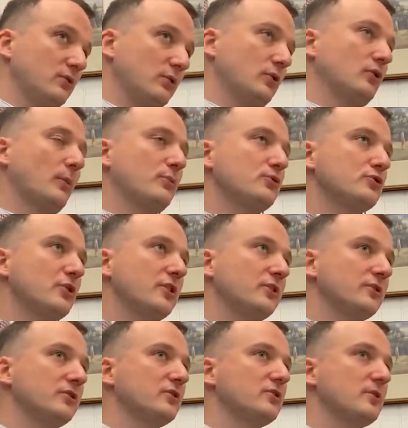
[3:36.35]
étant plus jeune,
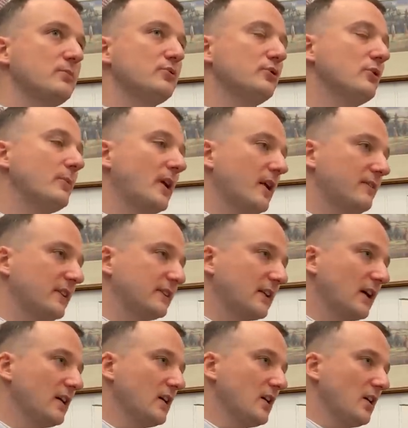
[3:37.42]
j'ai plus de mal avec
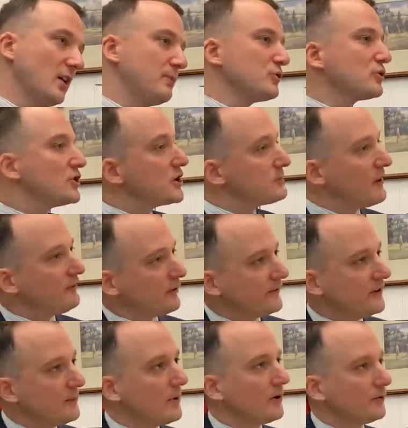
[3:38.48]
ça. Et puis, je ne cherche pas
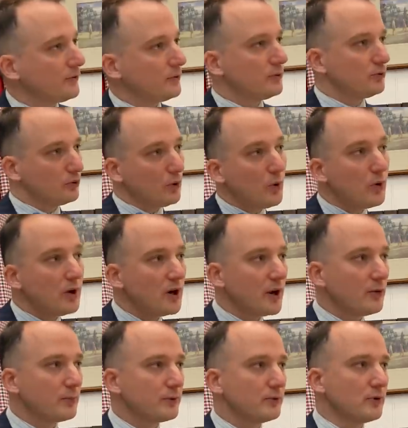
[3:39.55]
forcément ce rôle-là
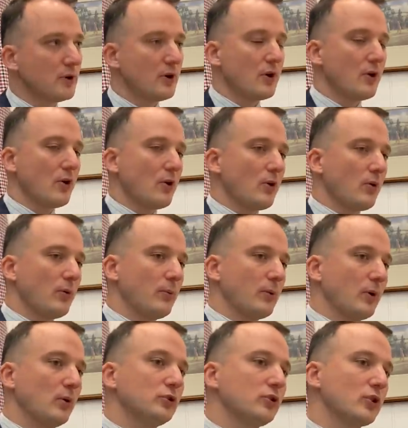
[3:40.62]
non plus.
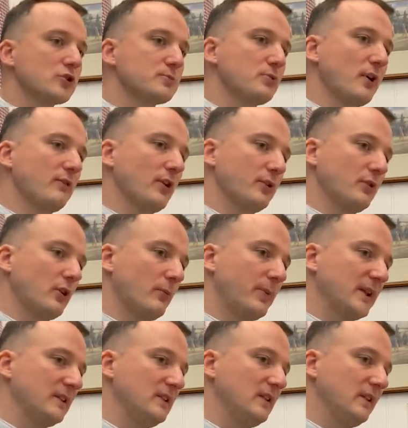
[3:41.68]
Autant je peux avoir de
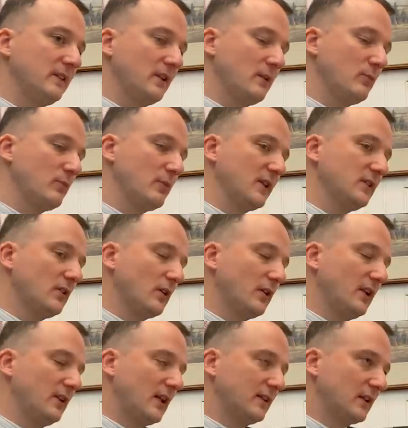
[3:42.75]
l'empathie, essayer de me mettre dans
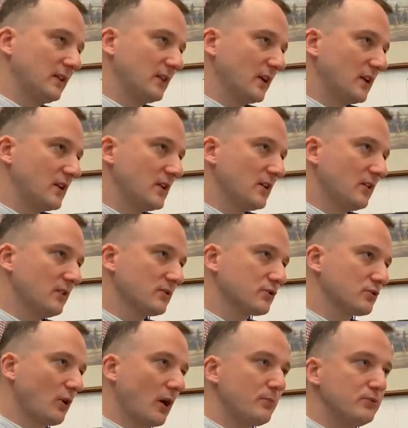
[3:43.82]
la tête d'un client,
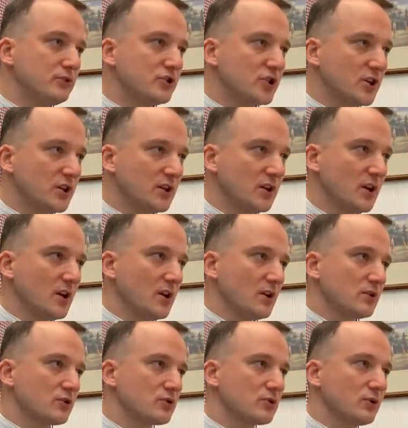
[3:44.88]
sur un budget,
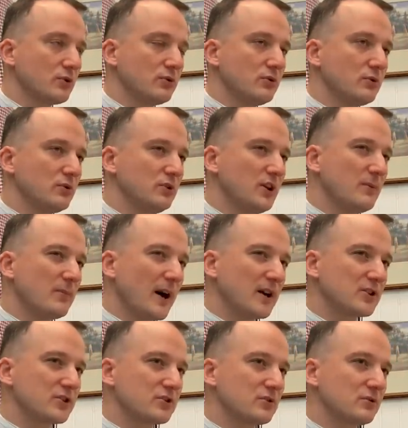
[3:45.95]
sur une
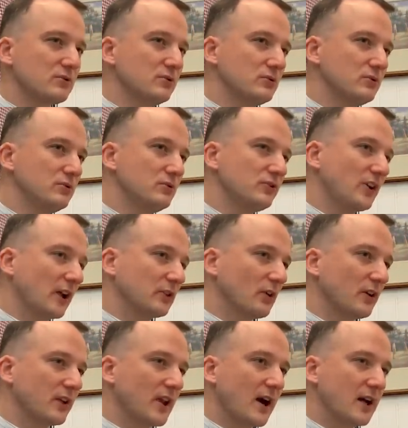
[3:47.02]
démarche de, de
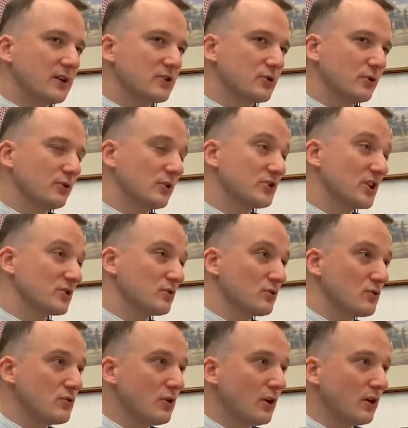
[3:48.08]
sartoriale, sur une recherche d'une
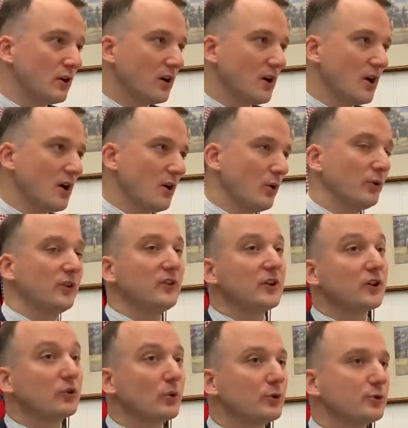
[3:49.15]
couleur, une
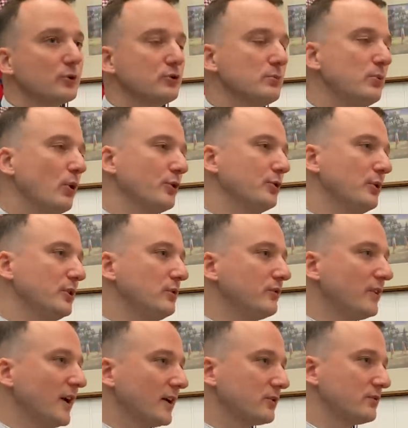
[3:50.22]
hésitation entre du bordeaux et du
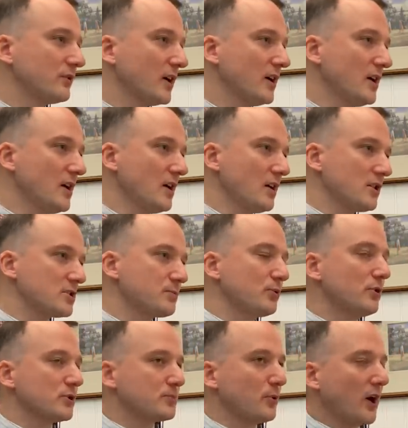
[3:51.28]
vert, tu vois. Je peux,
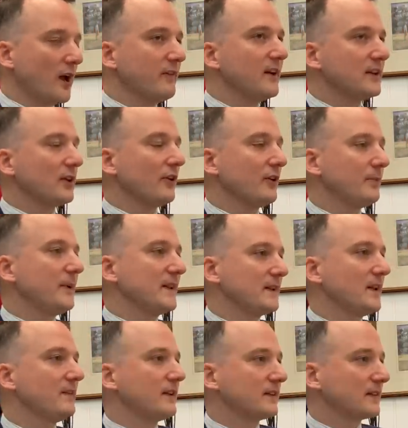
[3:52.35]
arriver à être en empathie
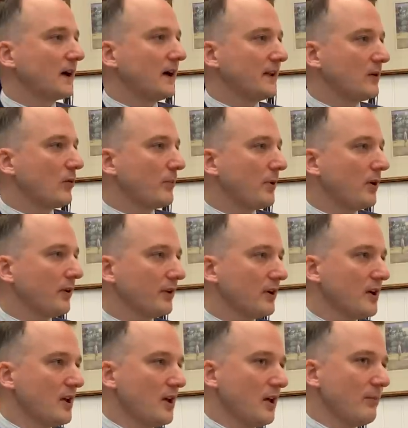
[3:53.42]
avec ça et comprendre.
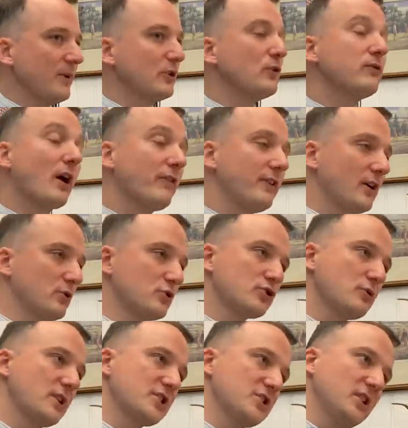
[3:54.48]
Mais devoir faire le
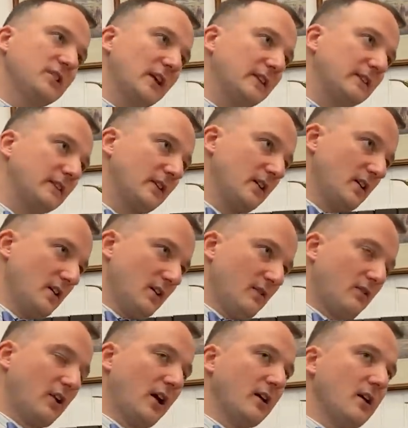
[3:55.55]
choix, je déteste.
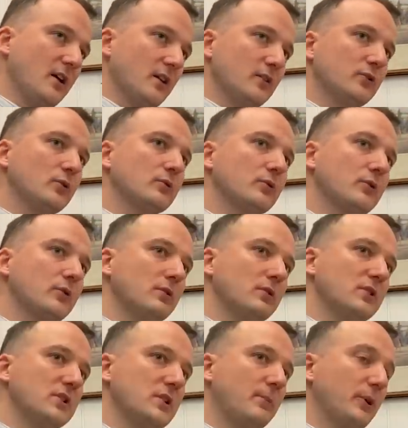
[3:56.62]
Voilà. Donc,
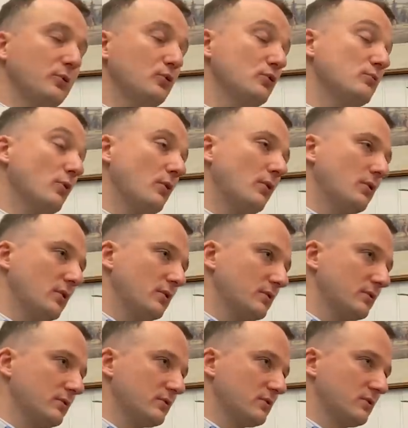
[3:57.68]
euh, c'est pas du tout mon rôle.
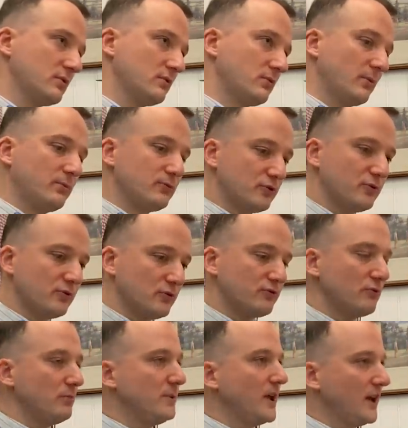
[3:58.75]
Je,
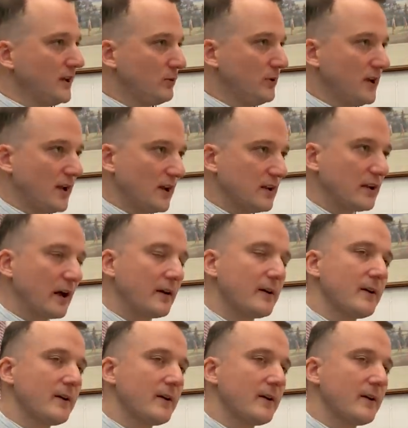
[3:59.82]
veux bien aiguiller quelqu'un,